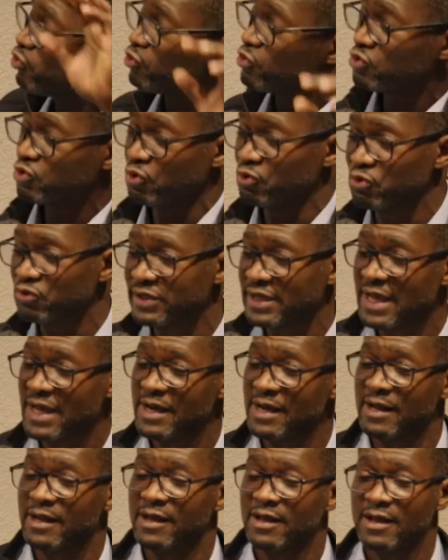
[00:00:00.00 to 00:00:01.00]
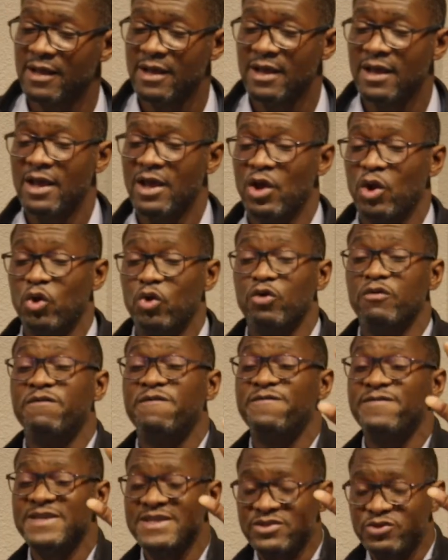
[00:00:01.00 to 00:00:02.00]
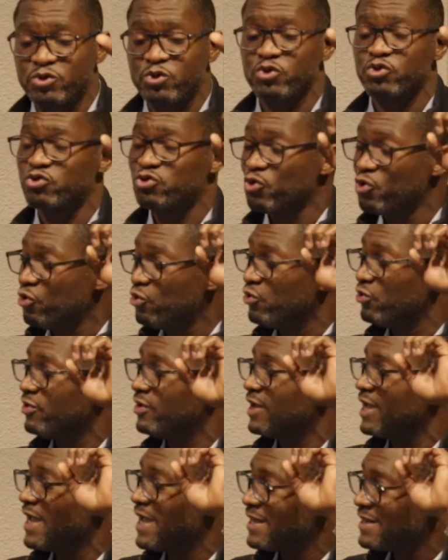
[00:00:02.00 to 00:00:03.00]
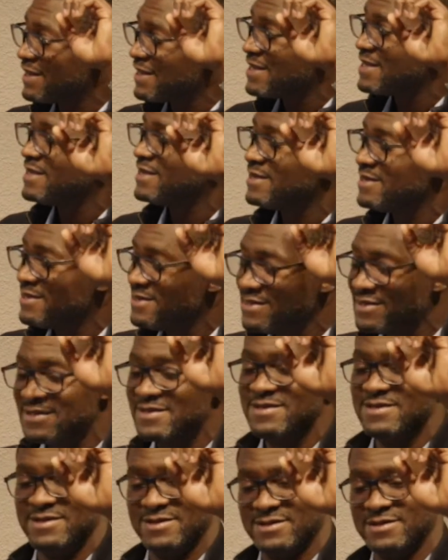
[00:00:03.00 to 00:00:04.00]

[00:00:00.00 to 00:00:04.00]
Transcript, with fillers: de son hôtel Le Fils de Dieu est né ici.